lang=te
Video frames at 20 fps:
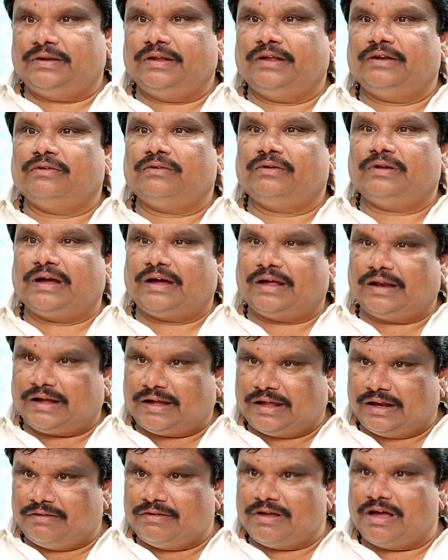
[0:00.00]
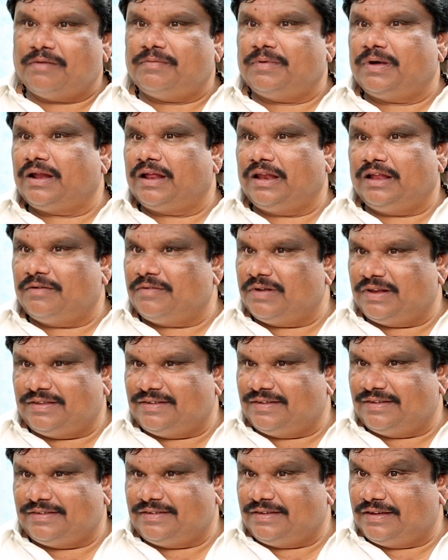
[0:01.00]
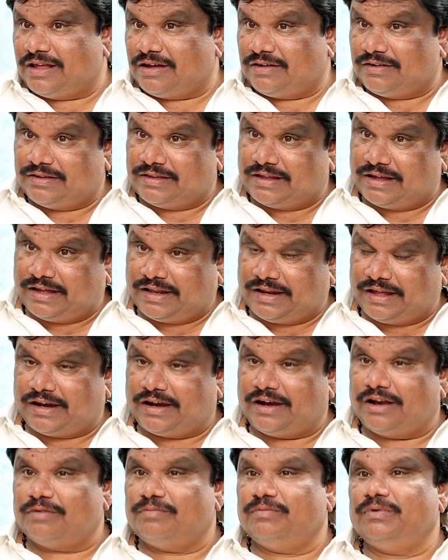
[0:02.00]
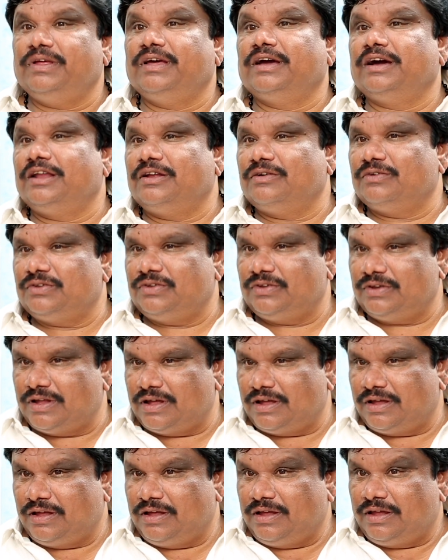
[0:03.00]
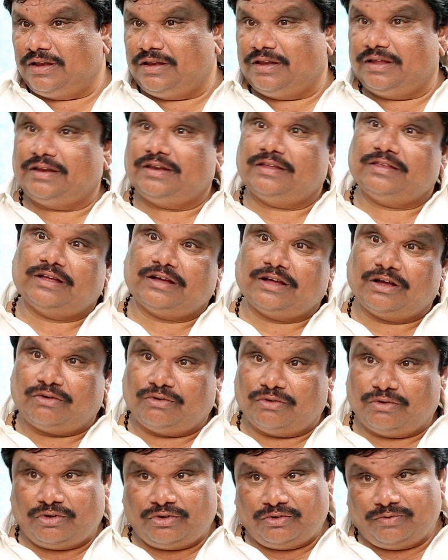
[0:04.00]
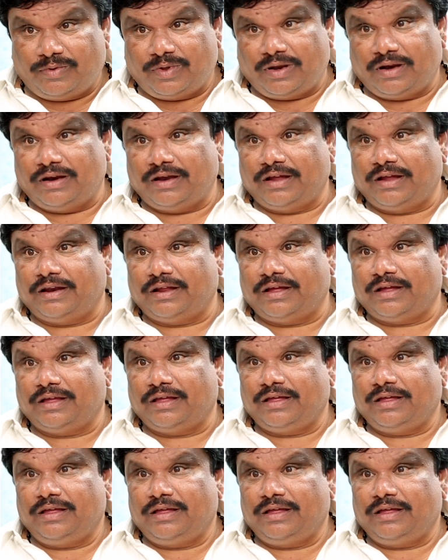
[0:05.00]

నేను రకరకాల వ్యాపారాలు ఏమైనా చేసి నాకు నిజంగానే ఏమైనా డబ్బులే కానీ వచ్చినా నేను నిజంగా కోటీశ్వరుని అయినా